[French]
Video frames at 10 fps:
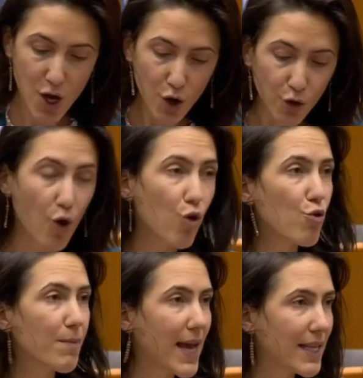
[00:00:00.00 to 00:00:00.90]
Non,
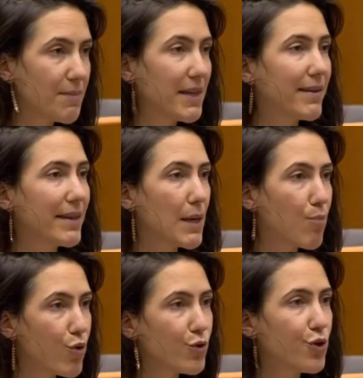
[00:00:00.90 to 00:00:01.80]
l'unanimité n'est
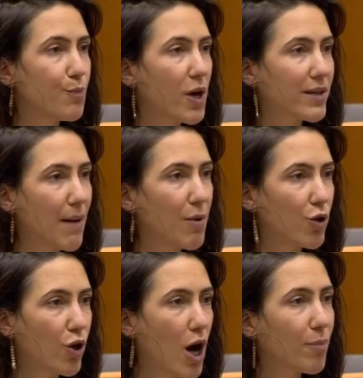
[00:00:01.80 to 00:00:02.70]
plus supportable en
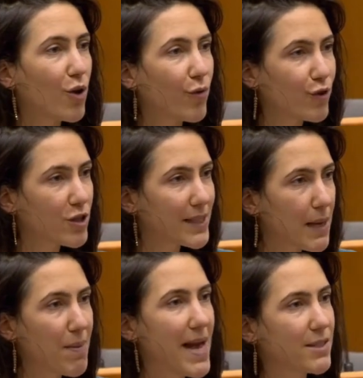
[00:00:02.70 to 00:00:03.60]
Europe. Ne vous en
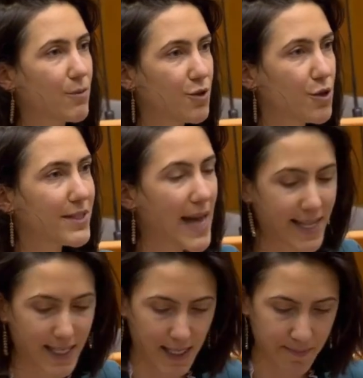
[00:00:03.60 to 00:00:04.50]
déplaise, Monsieur
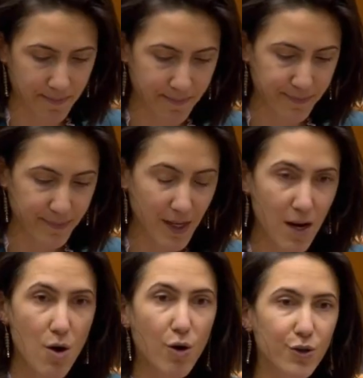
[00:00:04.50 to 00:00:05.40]
Diani.
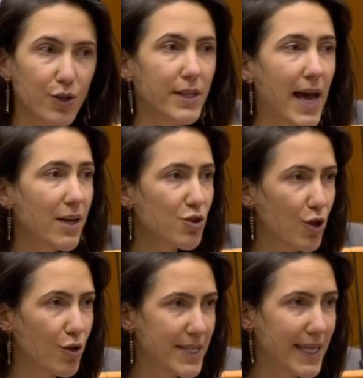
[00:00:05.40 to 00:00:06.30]
Aux États, je
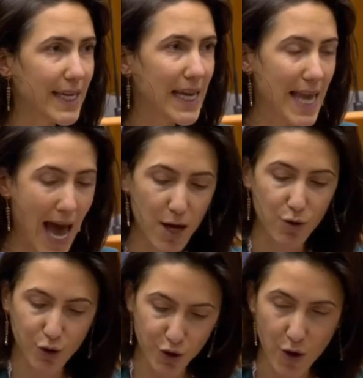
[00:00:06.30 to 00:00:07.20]
le dis, il y a
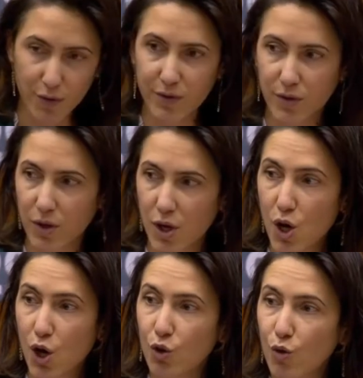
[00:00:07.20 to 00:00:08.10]
urgence.
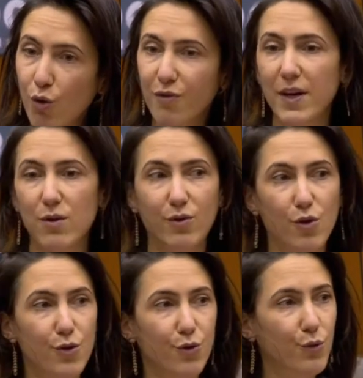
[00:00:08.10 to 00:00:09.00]
Trouver une
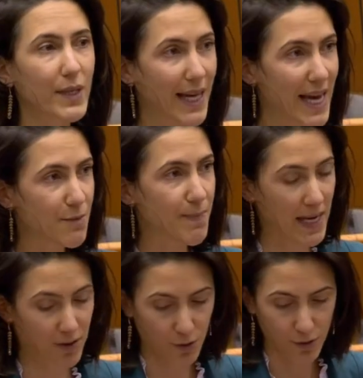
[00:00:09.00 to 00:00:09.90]
solution qui
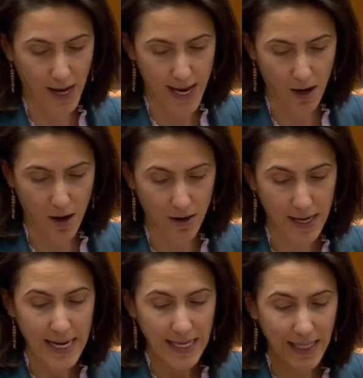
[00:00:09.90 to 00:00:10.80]
respecte notre accord.
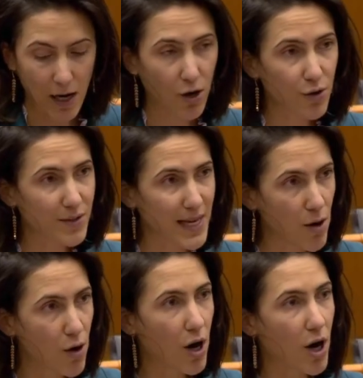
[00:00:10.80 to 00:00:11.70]
Dès lors que c'est
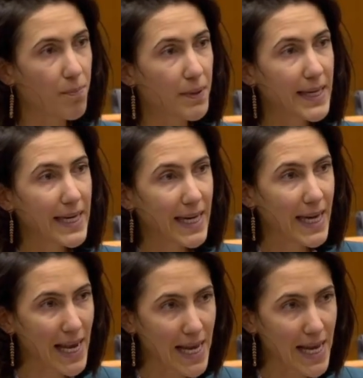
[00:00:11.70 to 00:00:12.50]
l'Europe et les